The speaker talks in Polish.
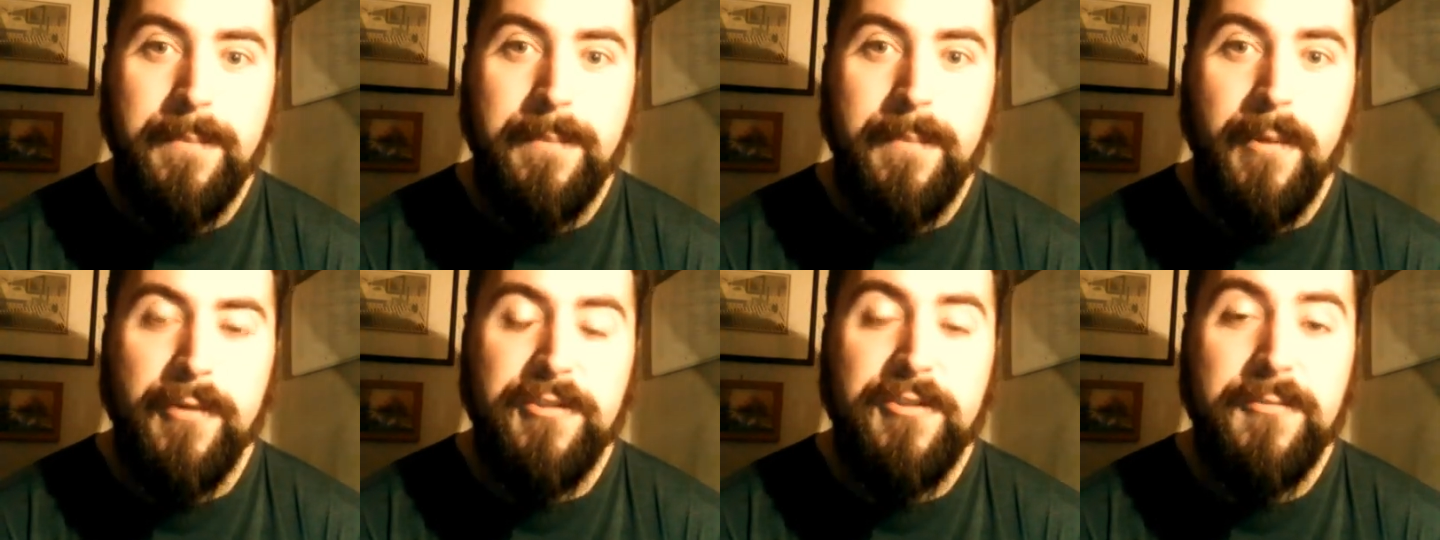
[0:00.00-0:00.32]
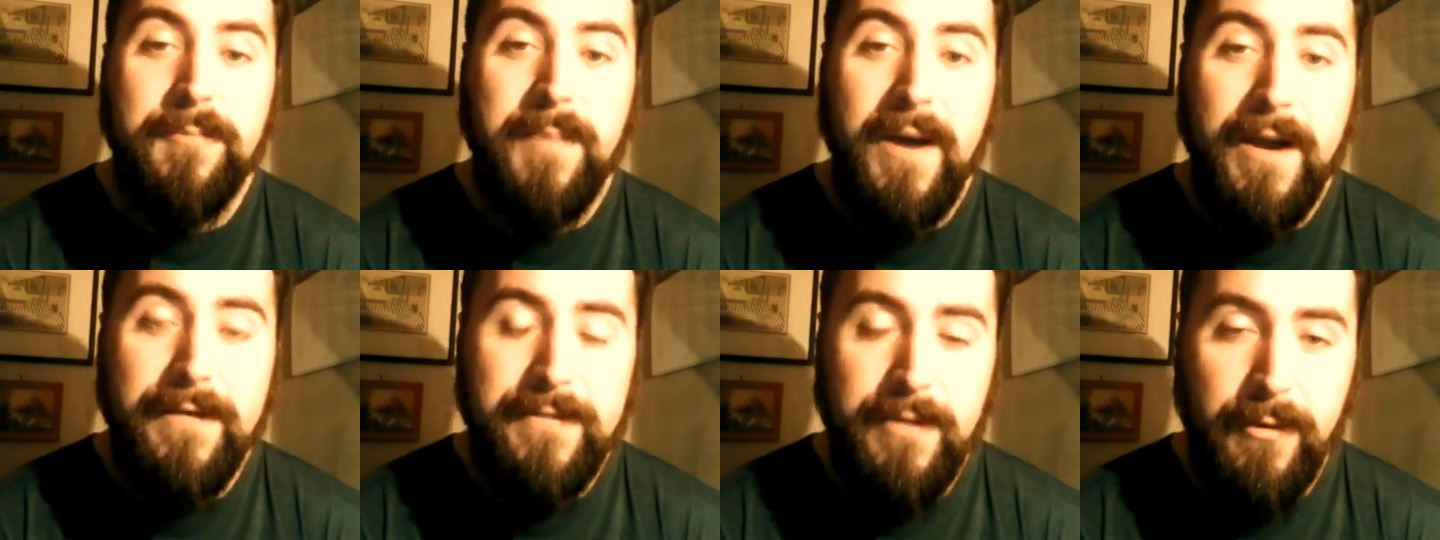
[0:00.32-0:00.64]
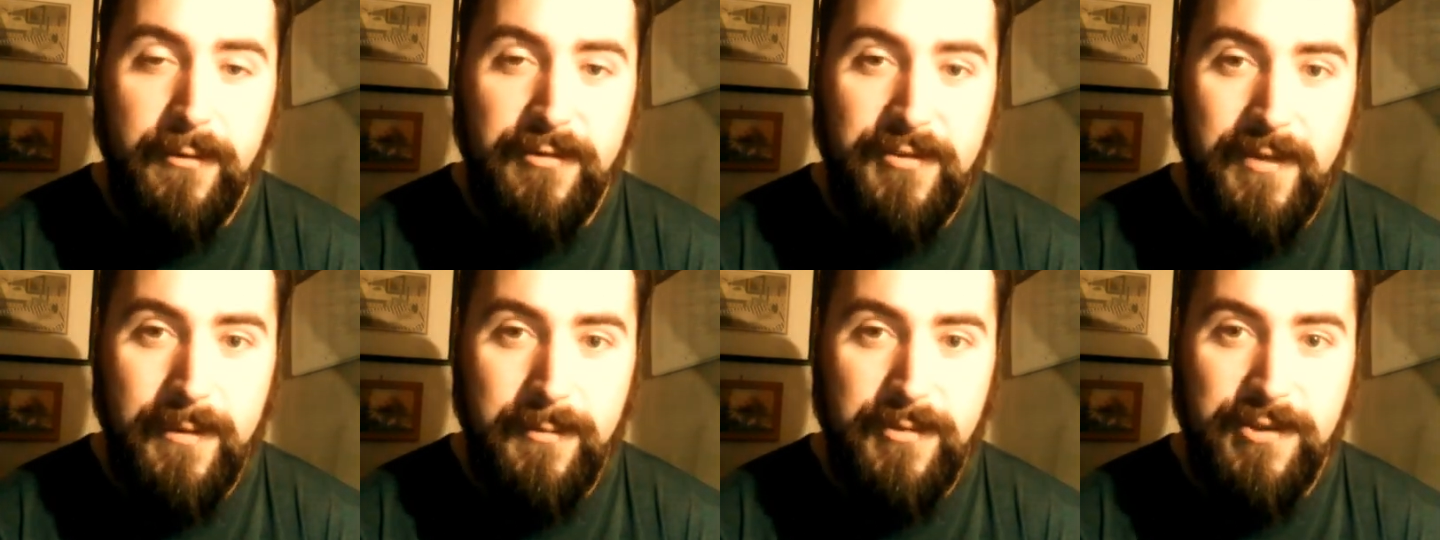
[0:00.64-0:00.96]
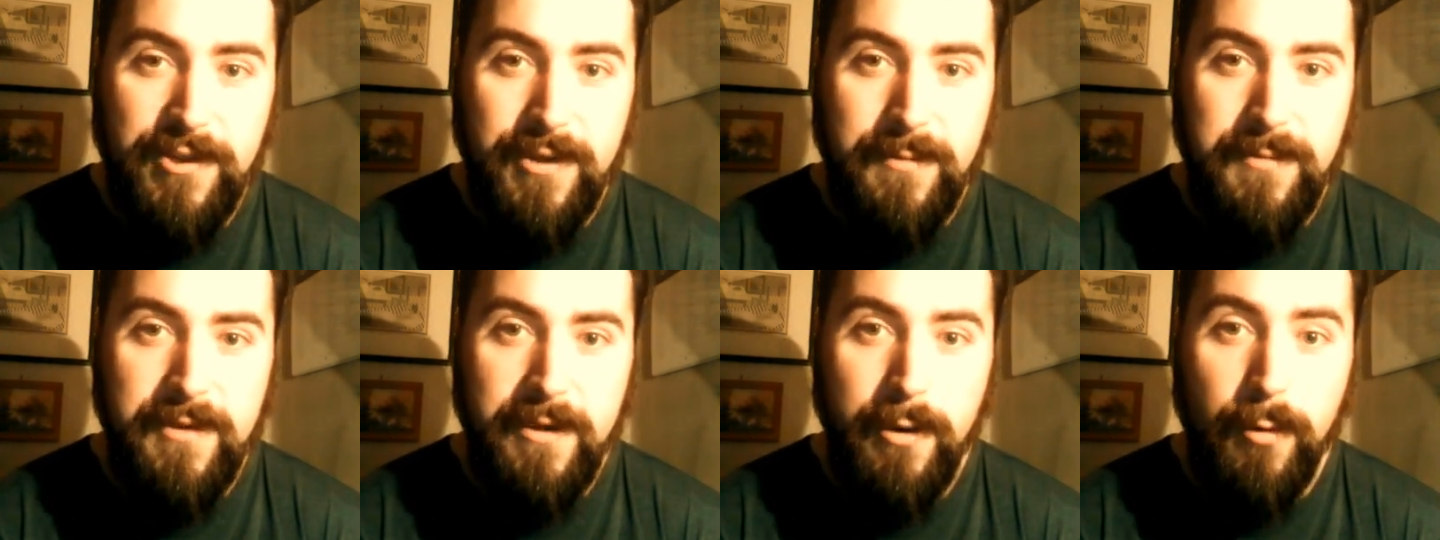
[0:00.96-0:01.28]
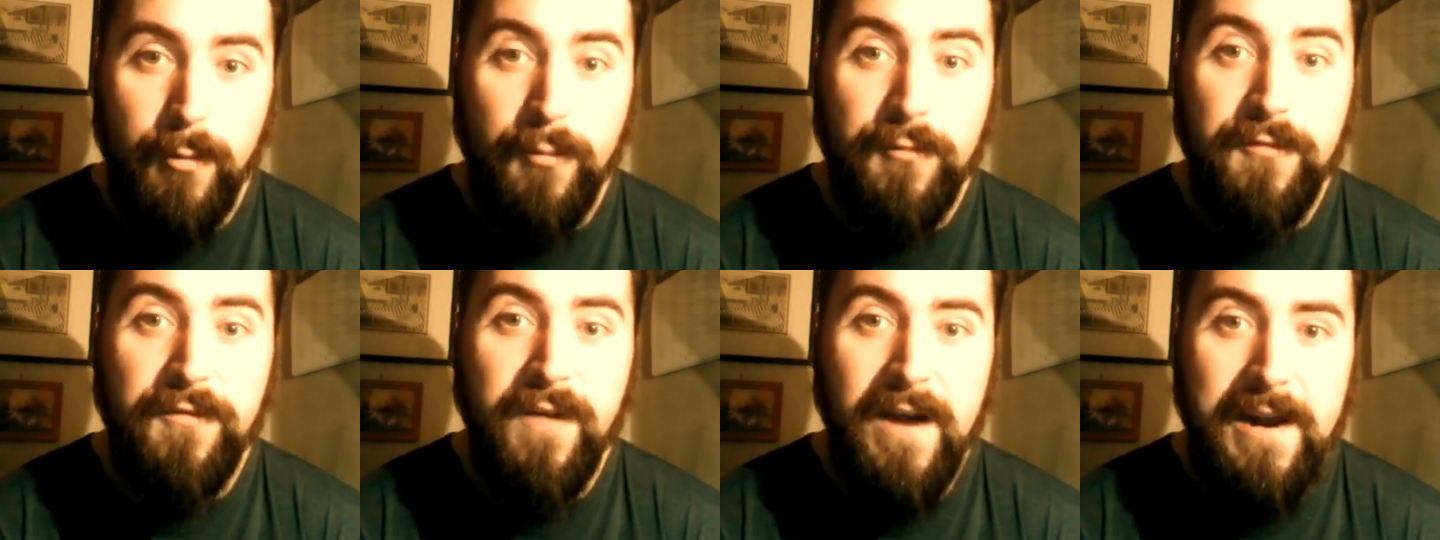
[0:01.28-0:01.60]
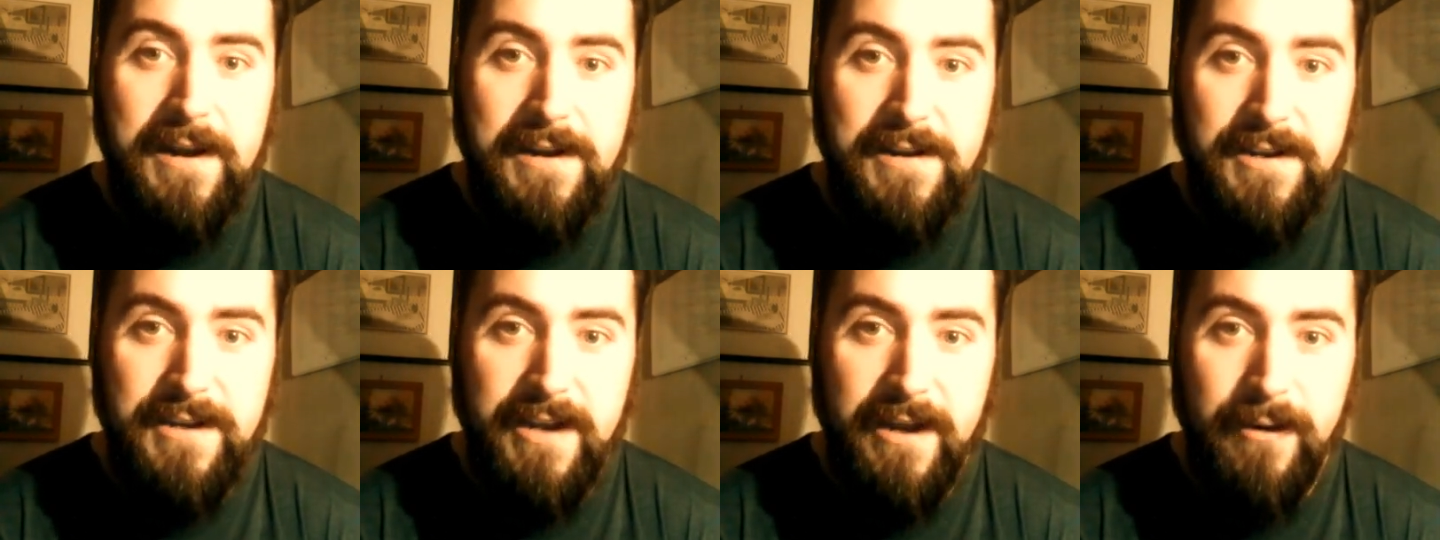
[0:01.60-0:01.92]
pozbawiał sam siebie,
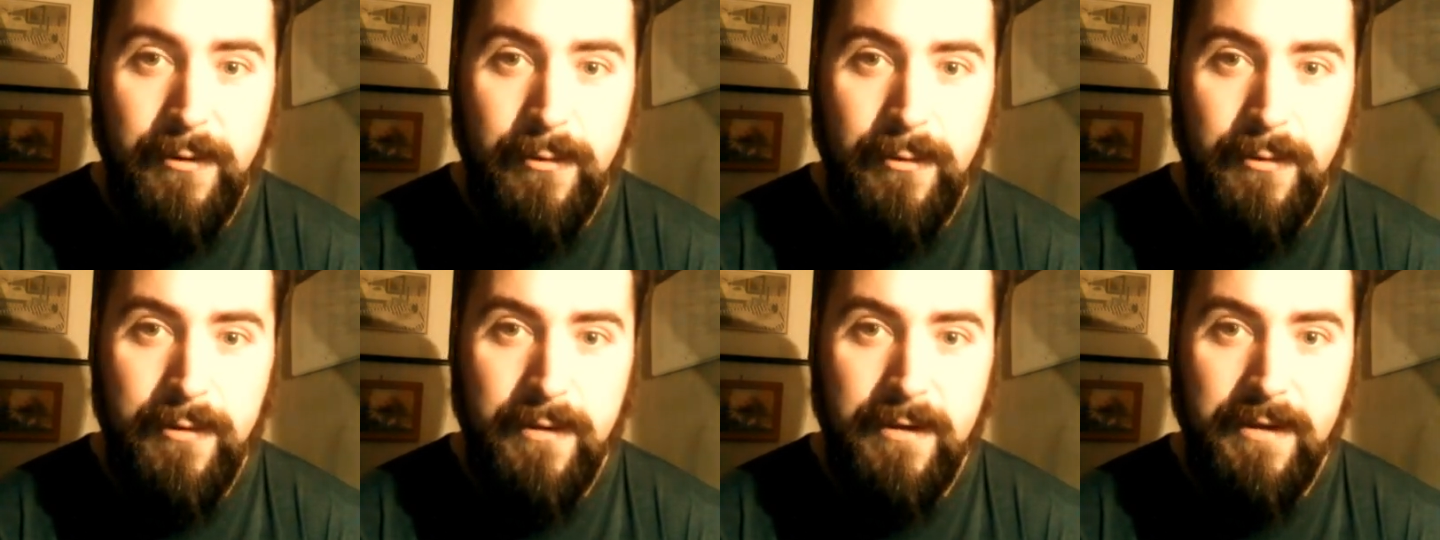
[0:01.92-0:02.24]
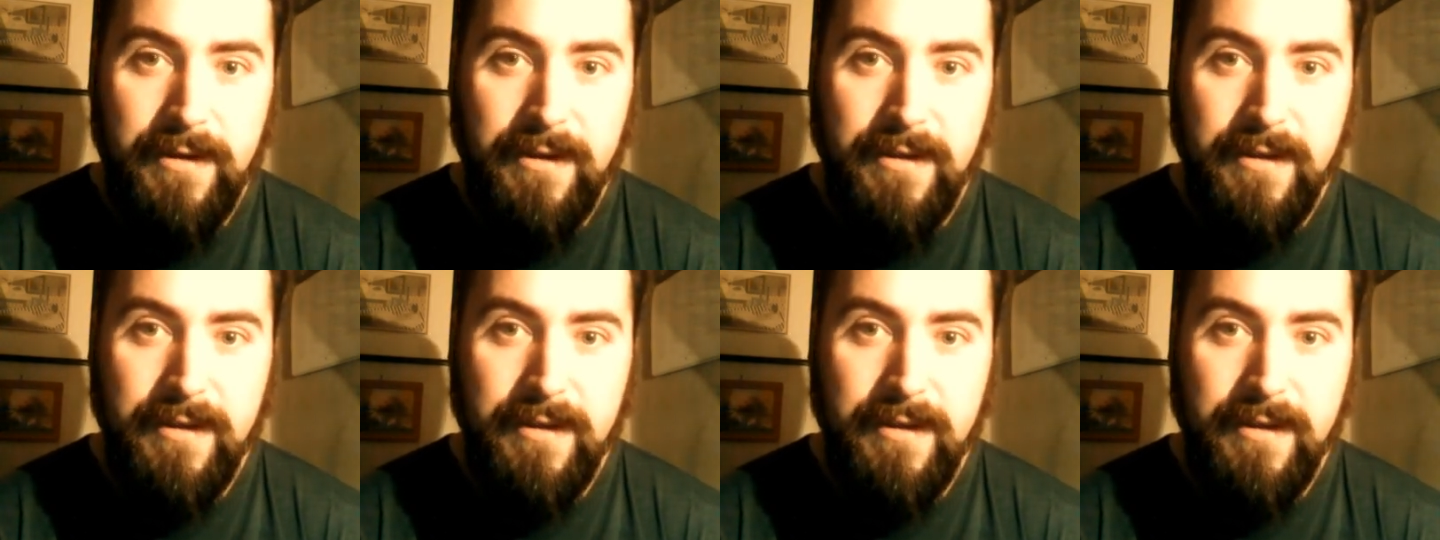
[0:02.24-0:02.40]
uwalniał